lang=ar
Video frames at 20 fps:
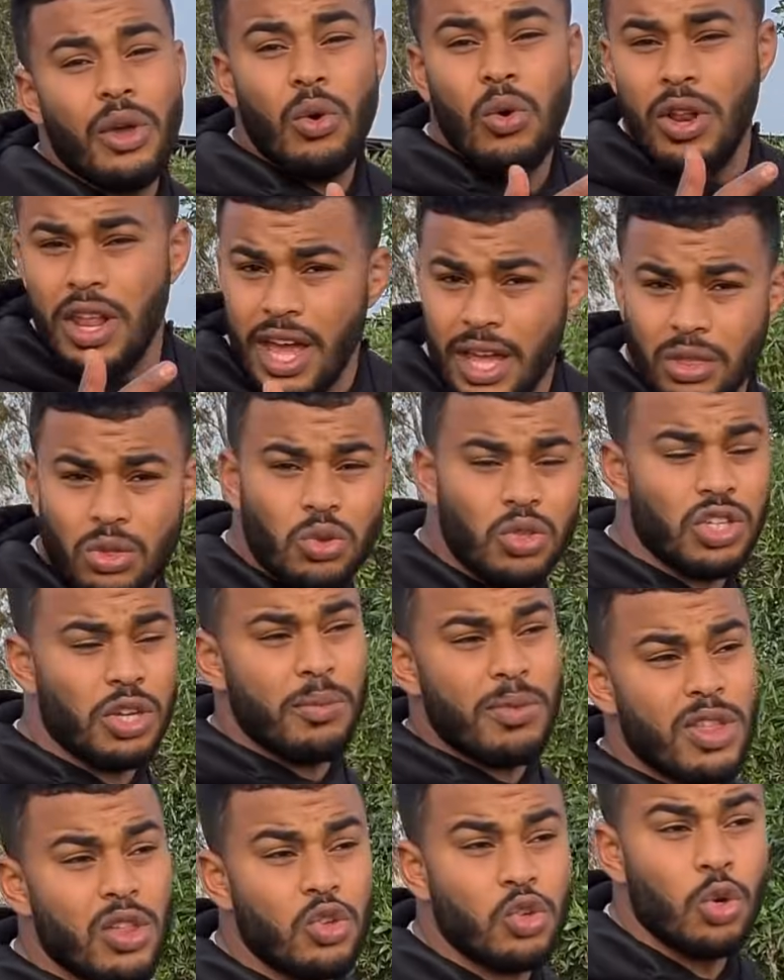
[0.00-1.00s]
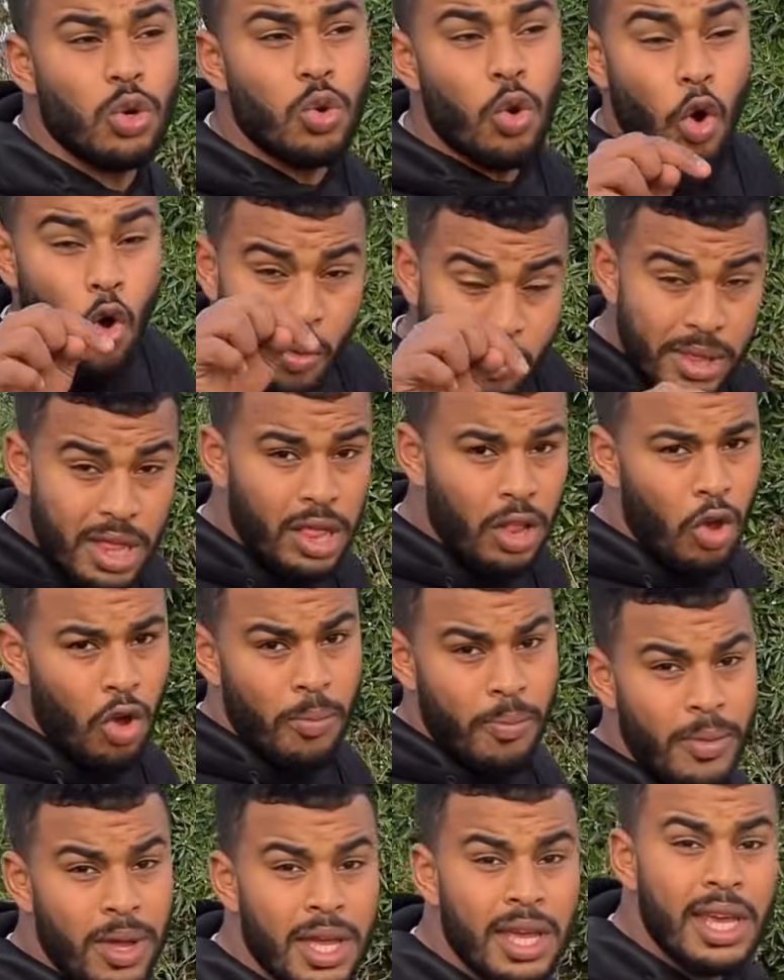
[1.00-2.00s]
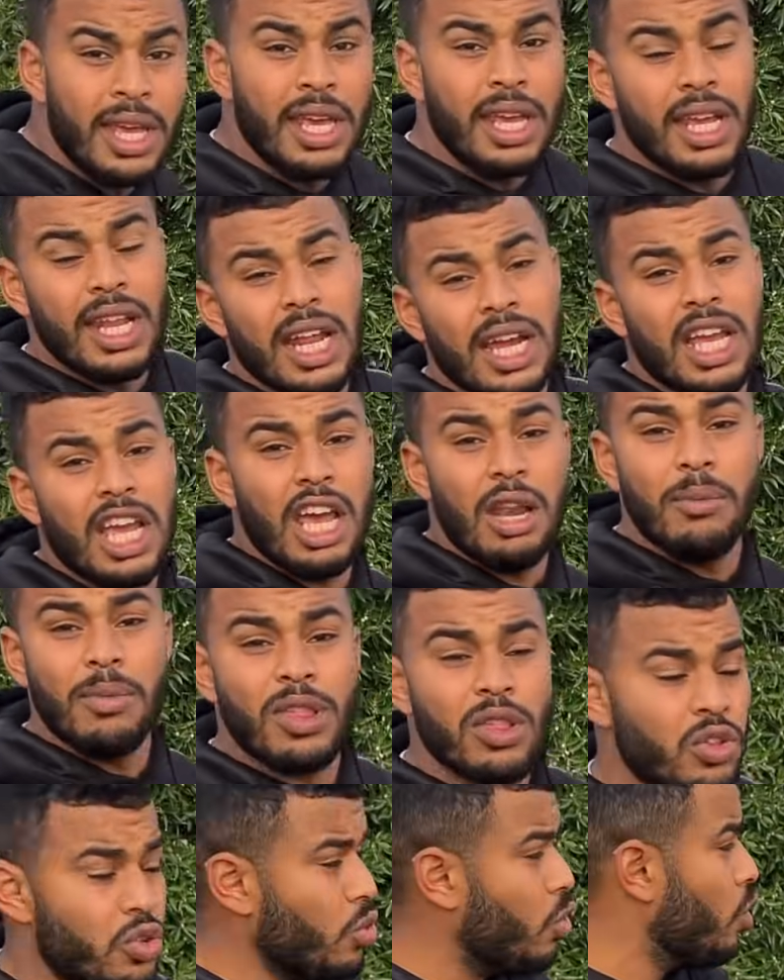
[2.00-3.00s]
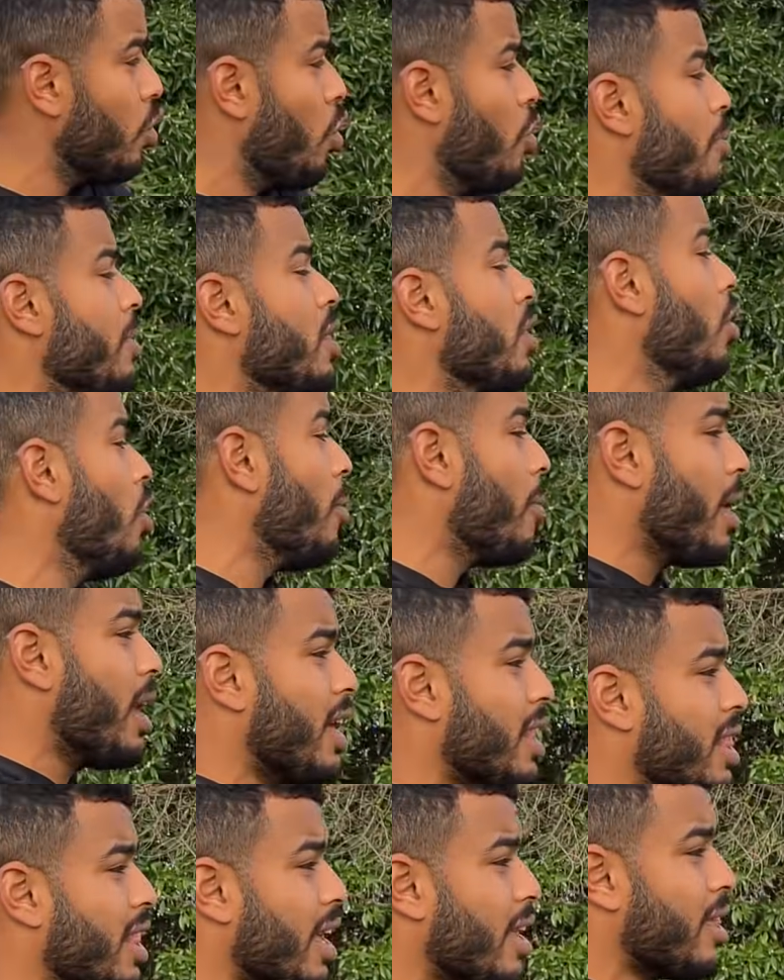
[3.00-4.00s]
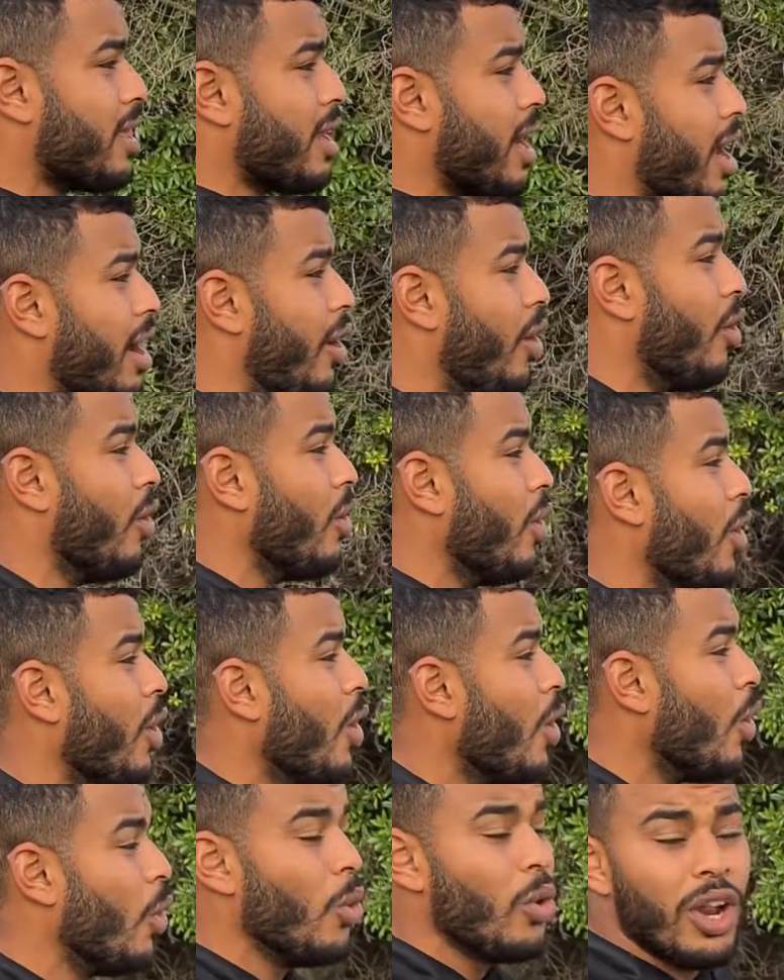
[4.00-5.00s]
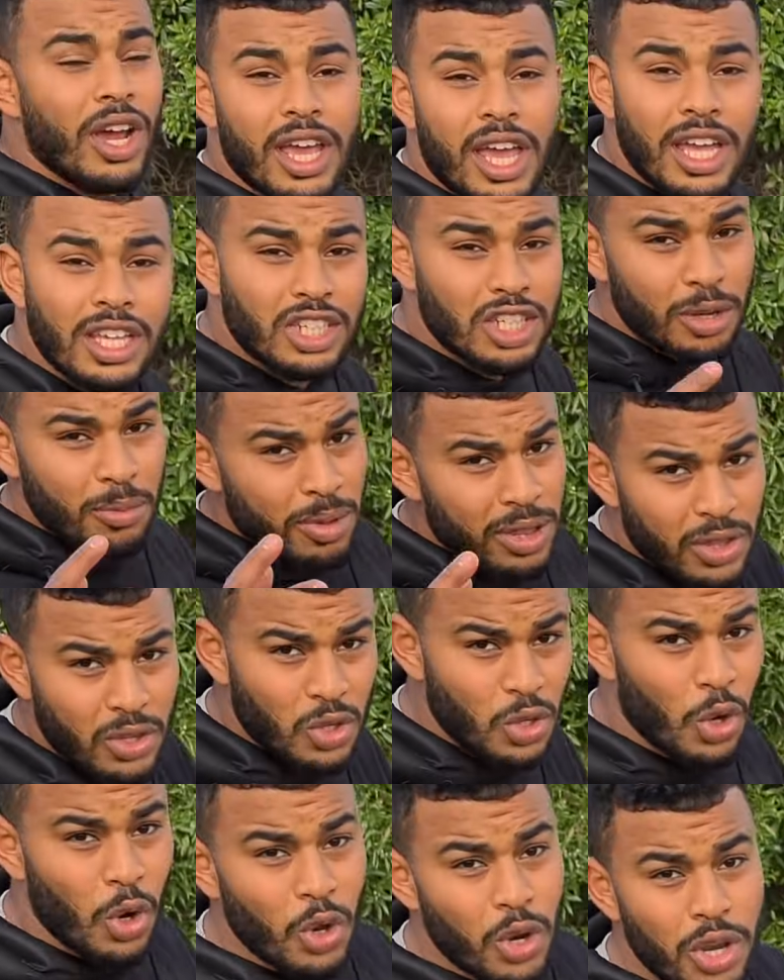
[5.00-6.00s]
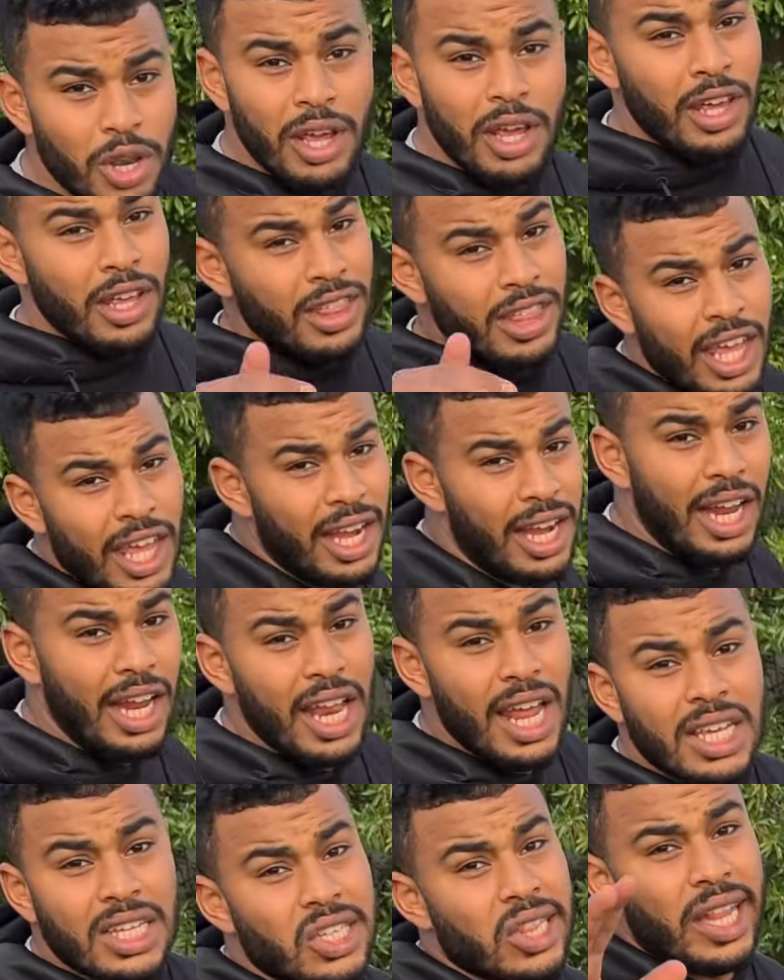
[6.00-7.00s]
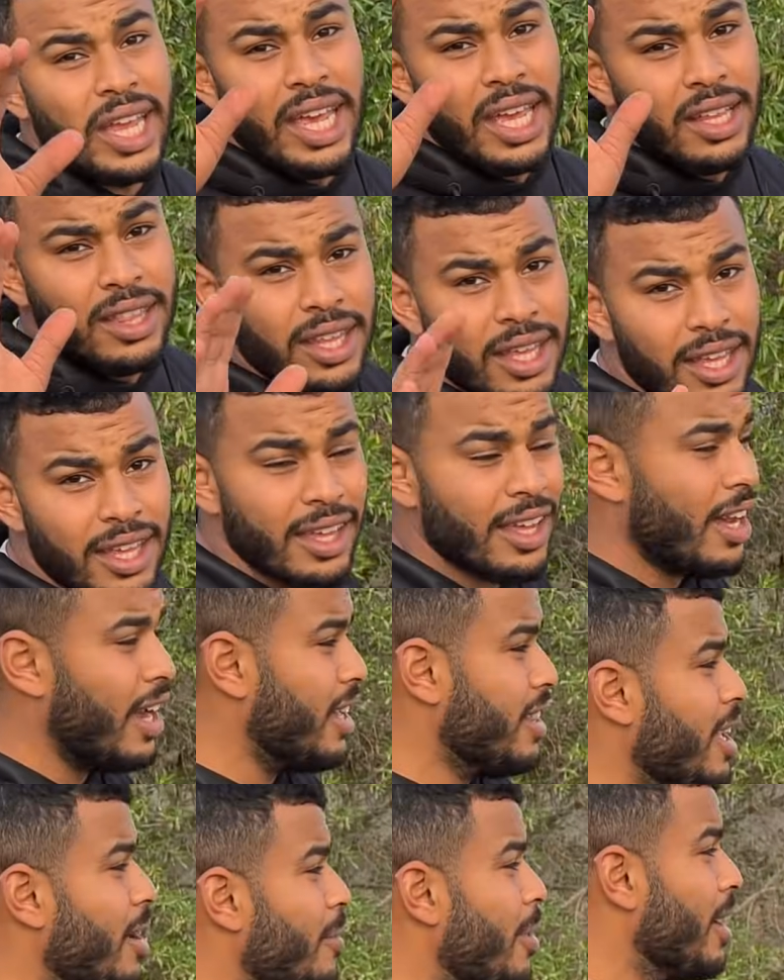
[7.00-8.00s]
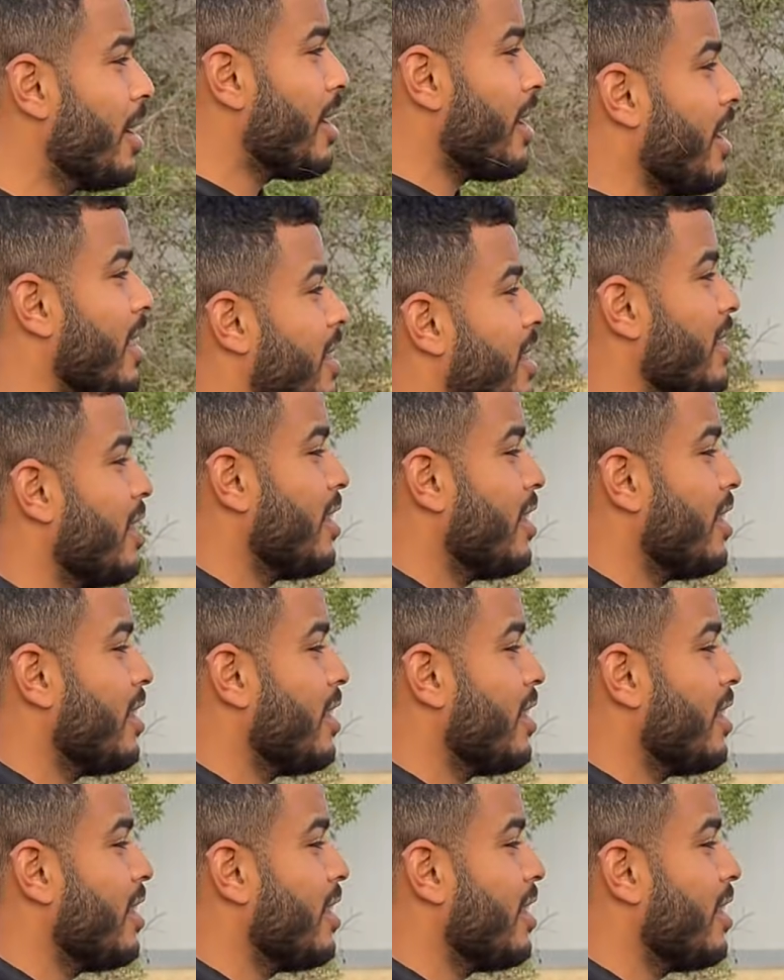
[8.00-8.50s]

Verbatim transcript: واللي عنده شي مسجون او مظلوم الا كان مسجون او مظلوم الله يطلق سراحه ولا كان شي مسجون دير علاش الله يهديه هذا ما كان